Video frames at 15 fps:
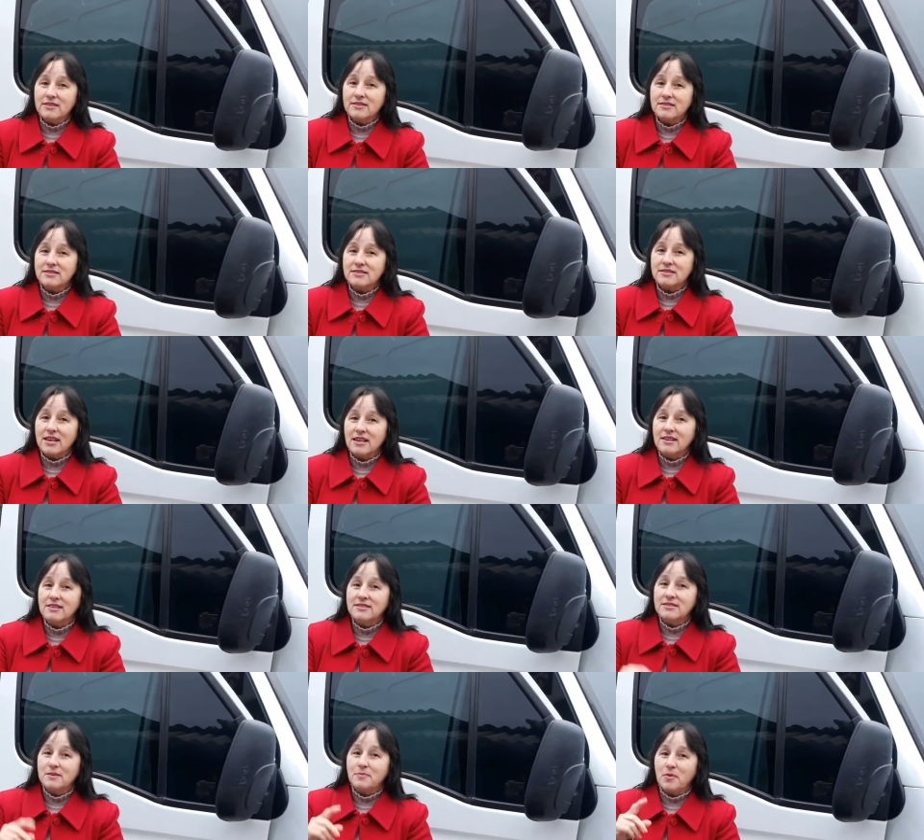Seis
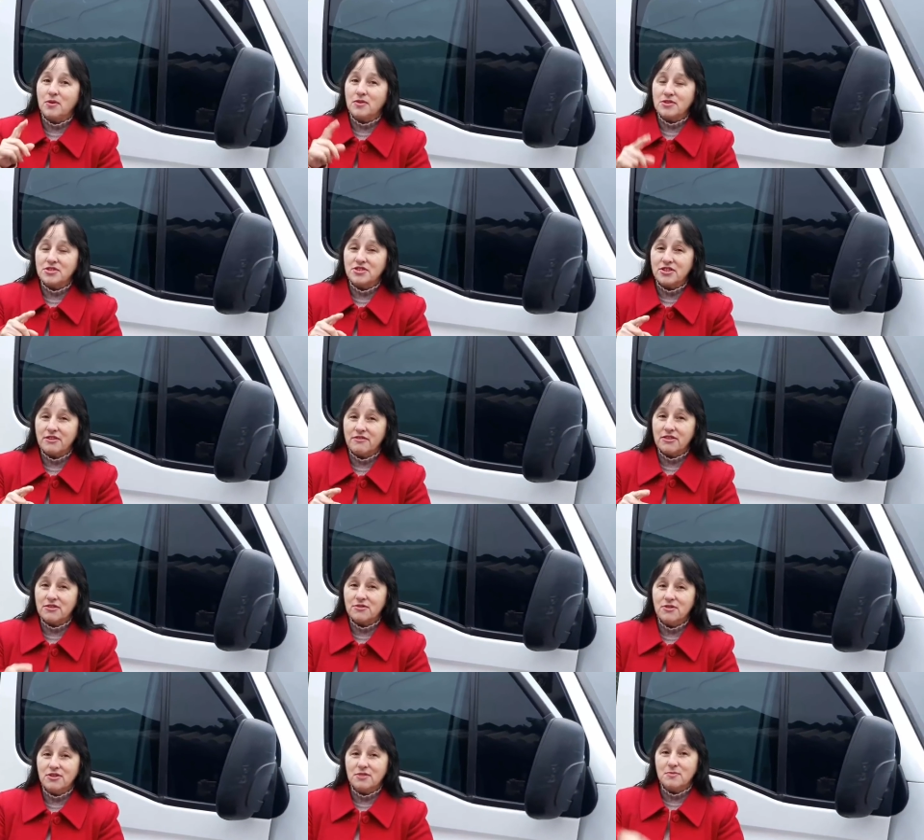oito. e pouco a gente
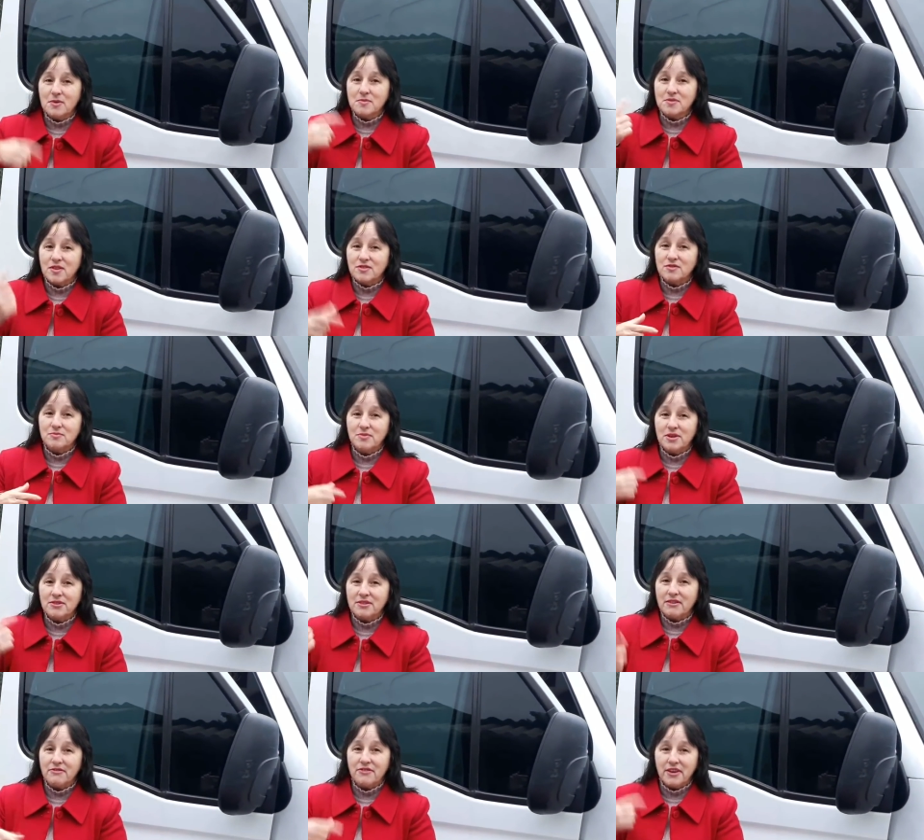levantou, tomamos nosso
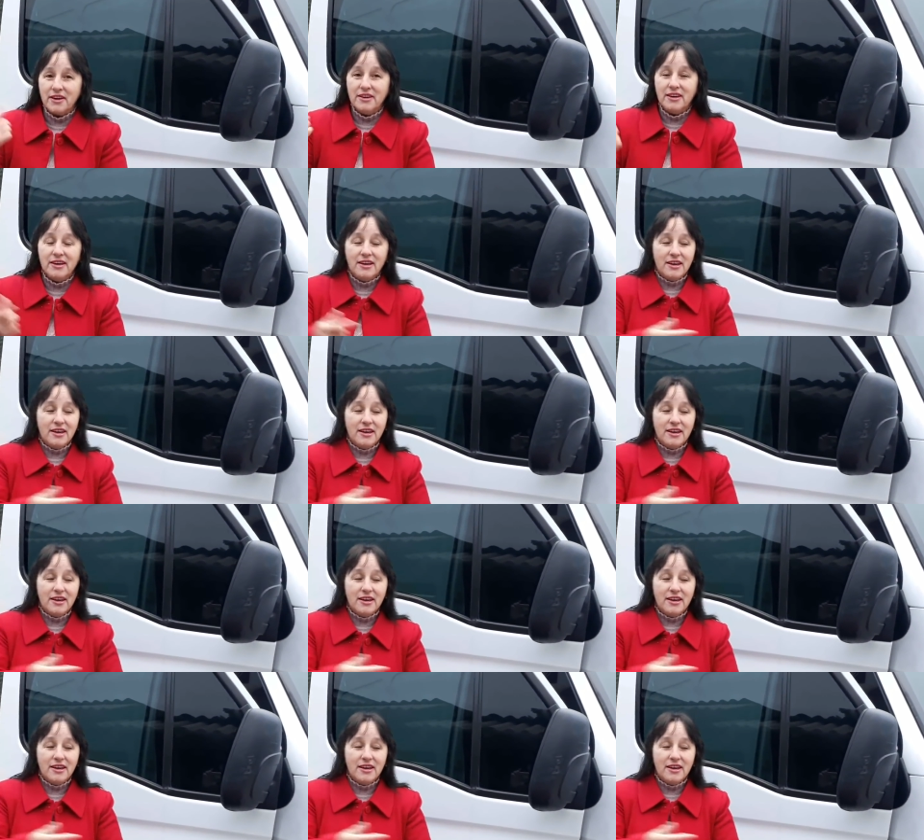banho, café,